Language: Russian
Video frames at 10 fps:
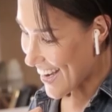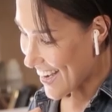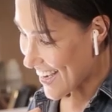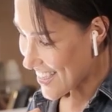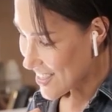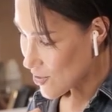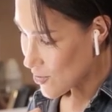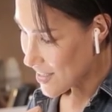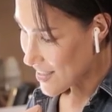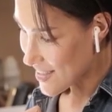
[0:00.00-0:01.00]
А
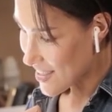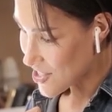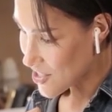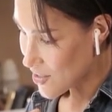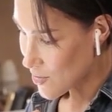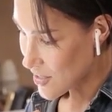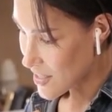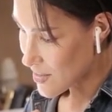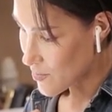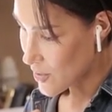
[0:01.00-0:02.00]
тот карандаш,
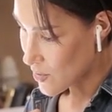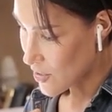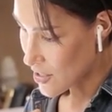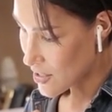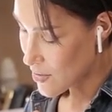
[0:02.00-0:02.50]
который был у нас